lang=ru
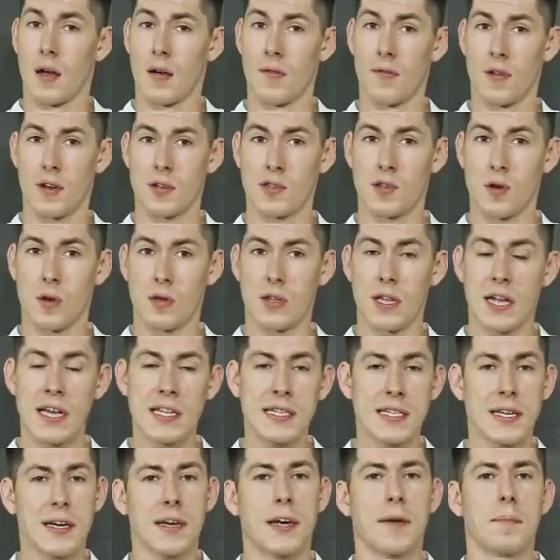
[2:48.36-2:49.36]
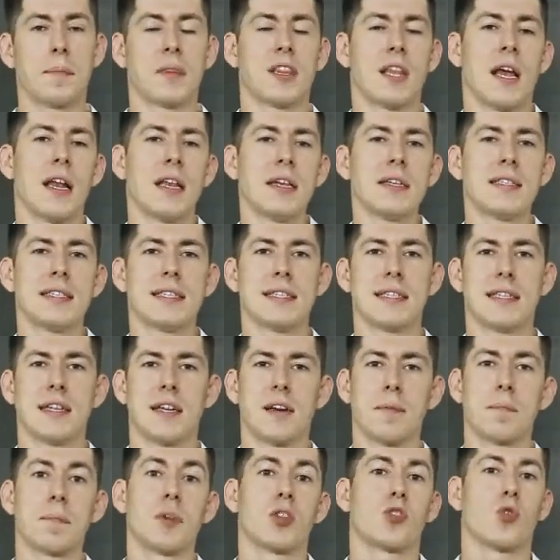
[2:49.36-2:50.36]
В результате капиталист
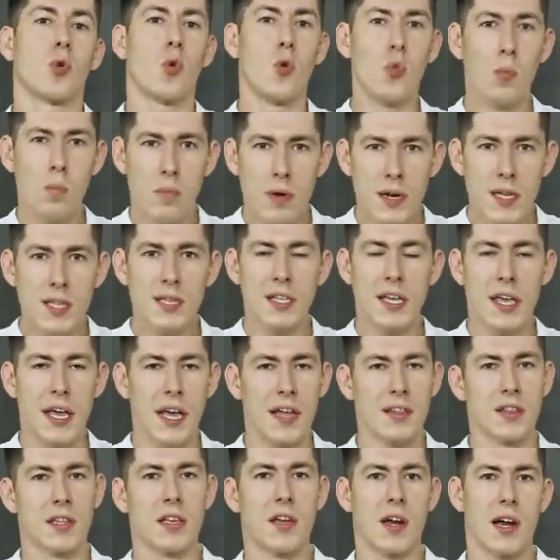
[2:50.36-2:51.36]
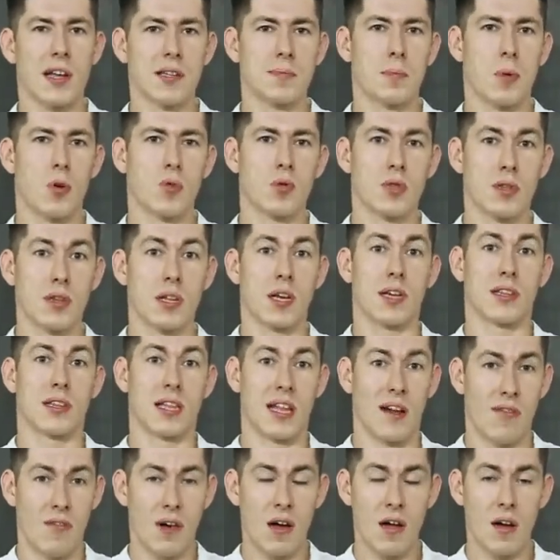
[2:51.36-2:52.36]
терпит убытки от нераспроданных
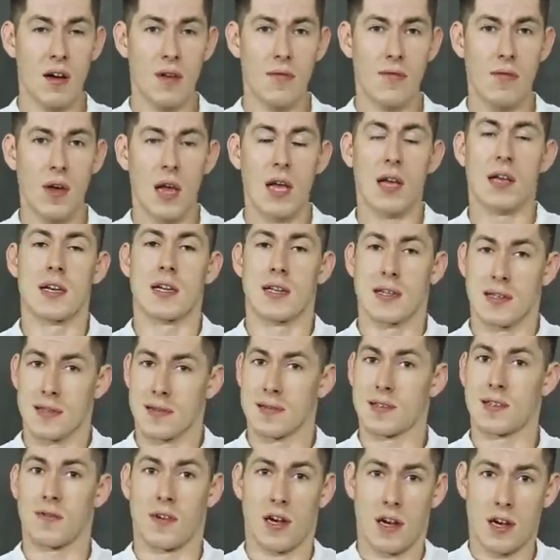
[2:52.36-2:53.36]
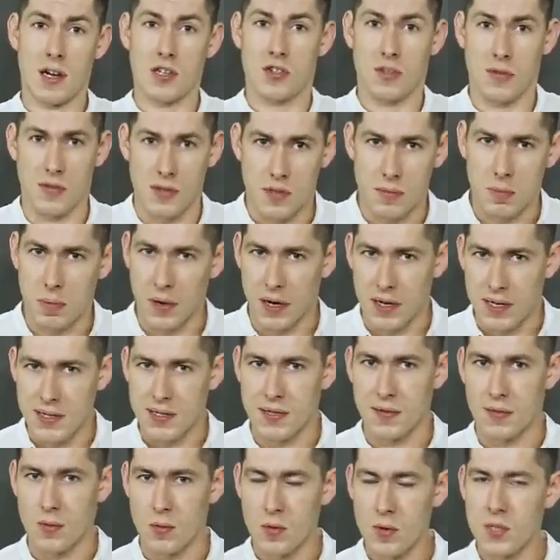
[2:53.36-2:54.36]
товаров, сворачивает
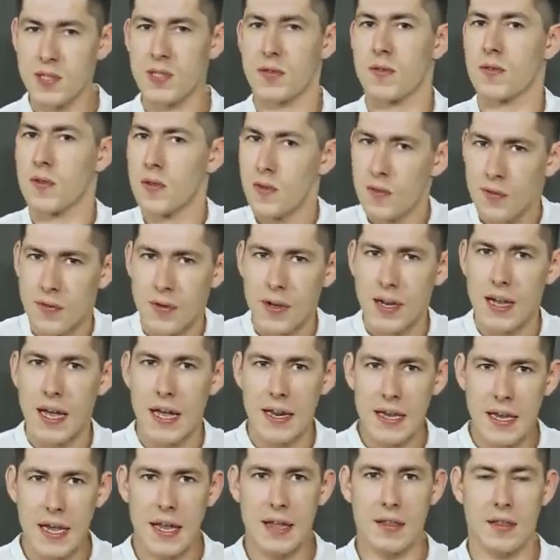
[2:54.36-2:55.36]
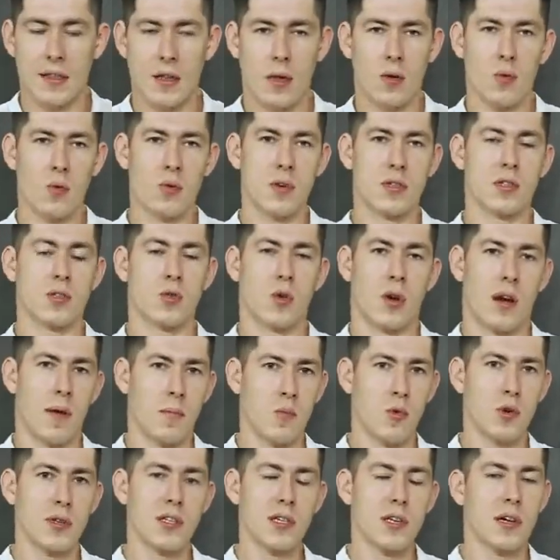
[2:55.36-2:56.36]
производство, выгоняет на улицу
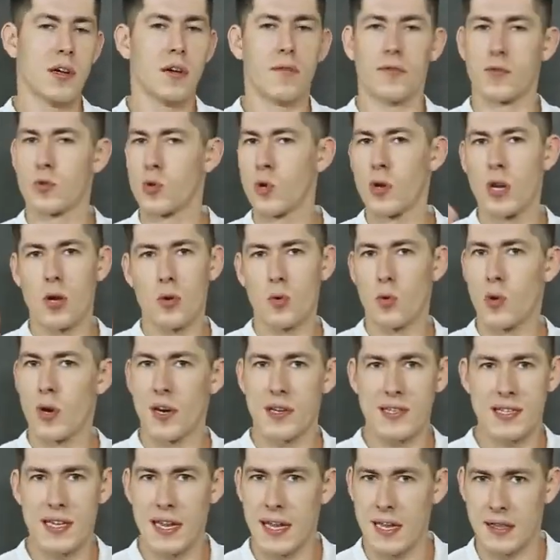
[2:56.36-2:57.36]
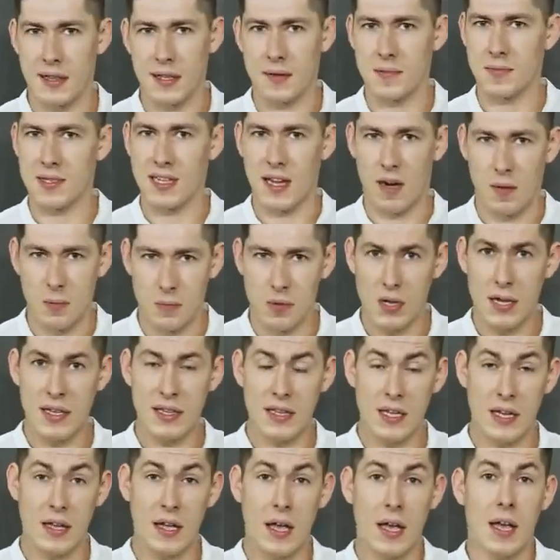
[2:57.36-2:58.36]
работников, ну или урезает им
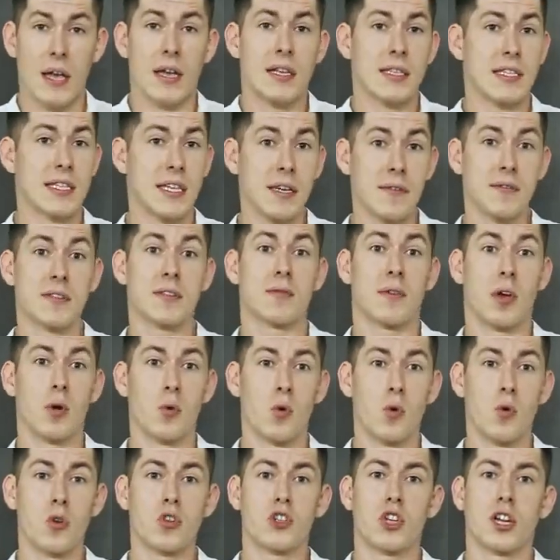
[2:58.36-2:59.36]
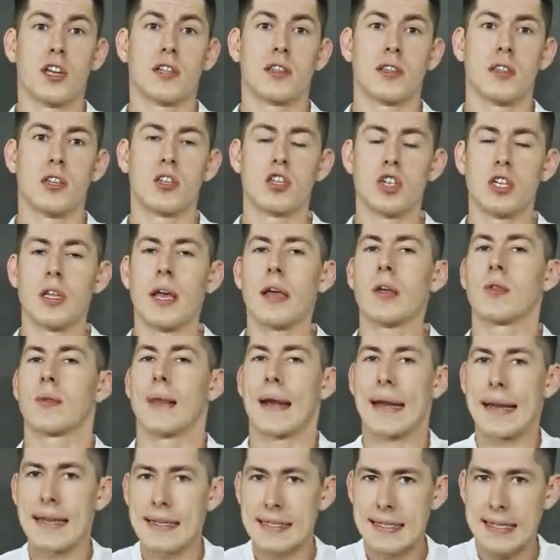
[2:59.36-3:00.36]
зарплаты. Те, в свою очередь, начинают
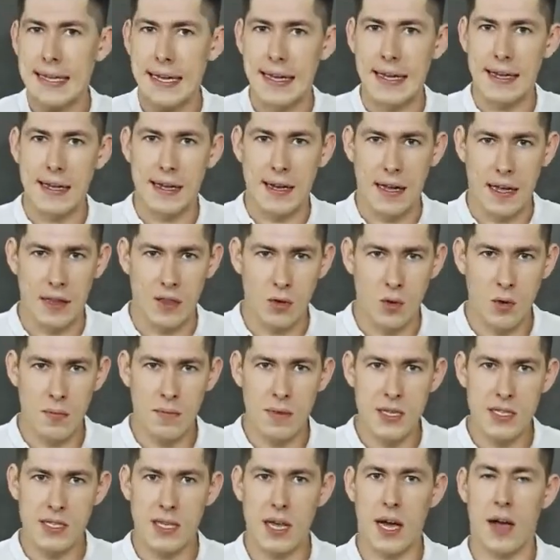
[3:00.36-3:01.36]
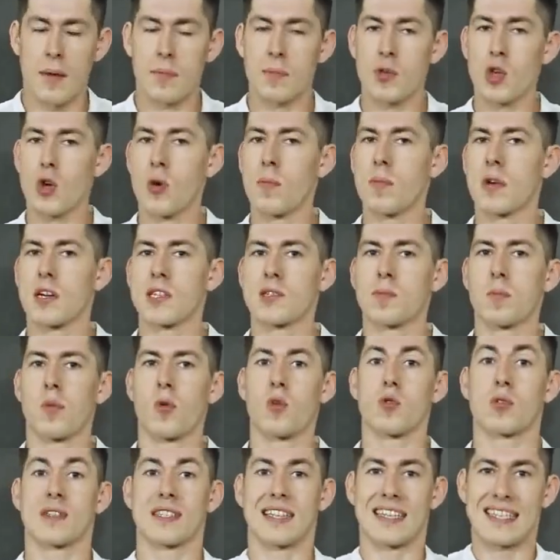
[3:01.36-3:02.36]
резко экономить, объем их
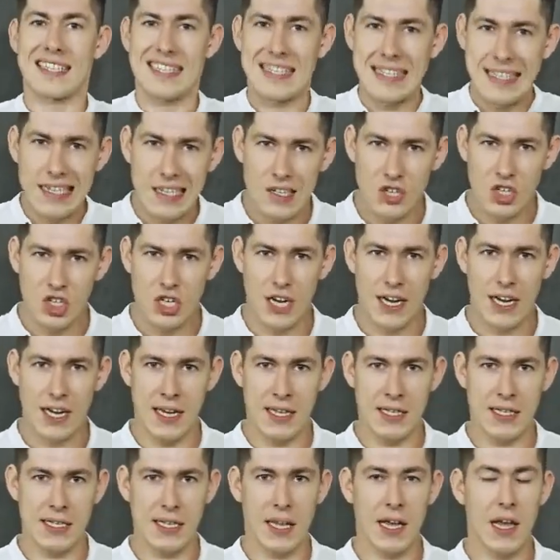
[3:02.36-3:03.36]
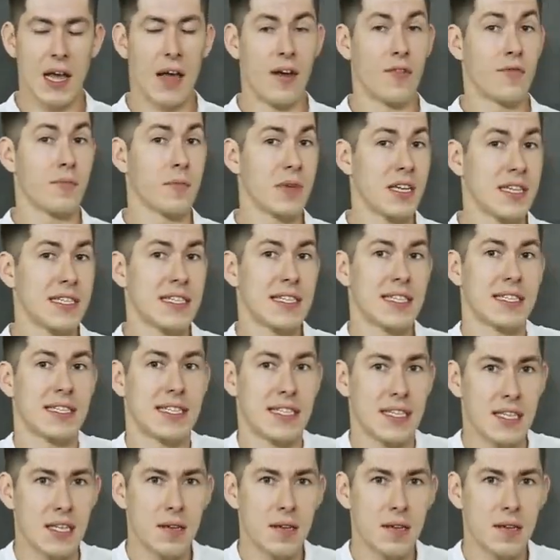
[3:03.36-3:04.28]
спроса снижается, а вместе с